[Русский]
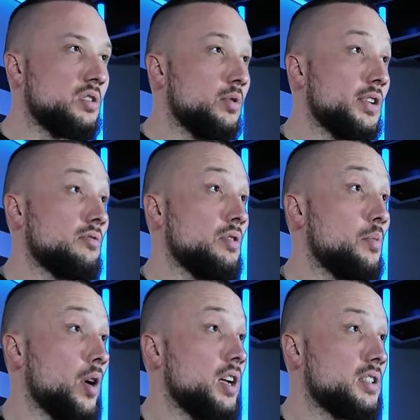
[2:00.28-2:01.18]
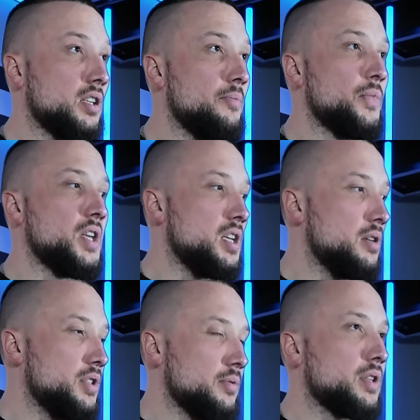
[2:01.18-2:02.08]
собирать свои проекты и
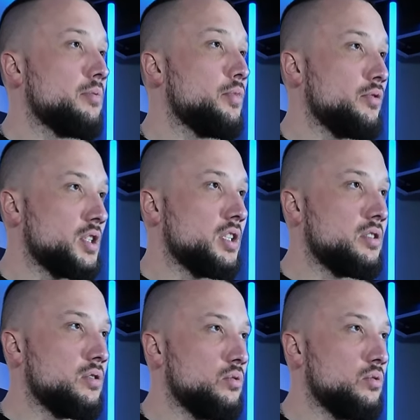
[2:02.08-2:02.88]
тем самым повышать